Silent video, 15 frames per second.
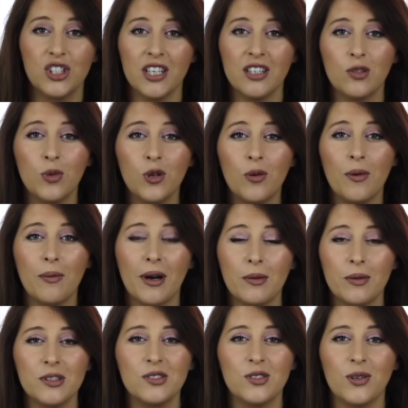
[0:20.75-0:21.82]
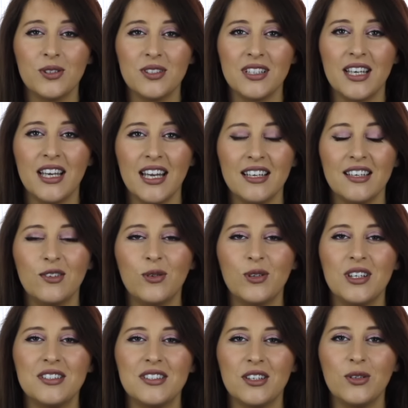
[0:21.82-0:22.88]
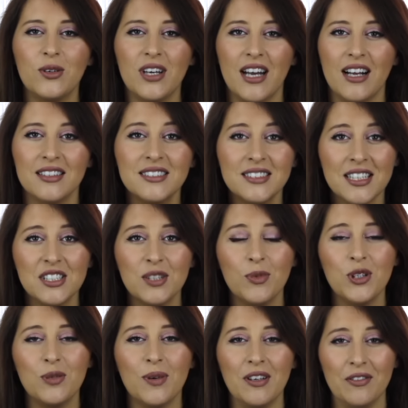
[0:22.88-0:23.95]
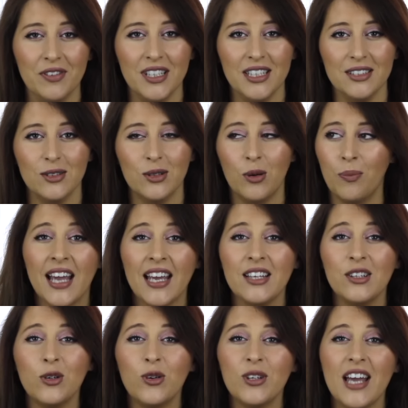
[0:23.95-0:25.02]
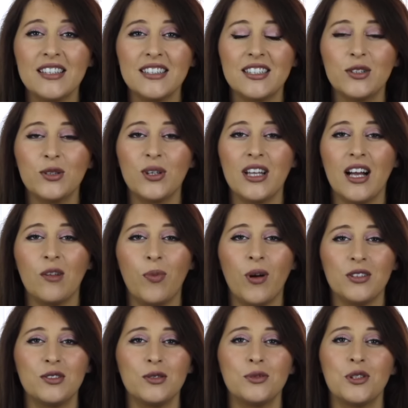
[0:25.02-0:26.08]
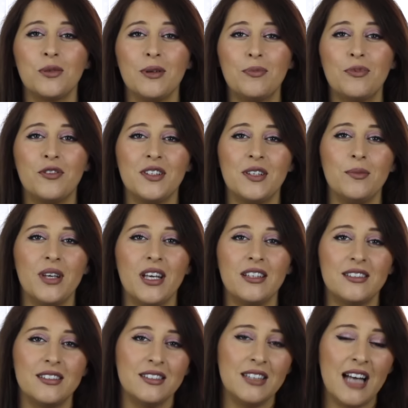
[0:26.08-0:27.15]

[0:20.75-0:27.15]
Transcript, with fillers: Gente, o meu nome é Bárbara Souza. Quem ainda não conhece aqui o canal, seja muito bem-vindo. Quem não conhece aqui o canal pode subscrever perfeitamente.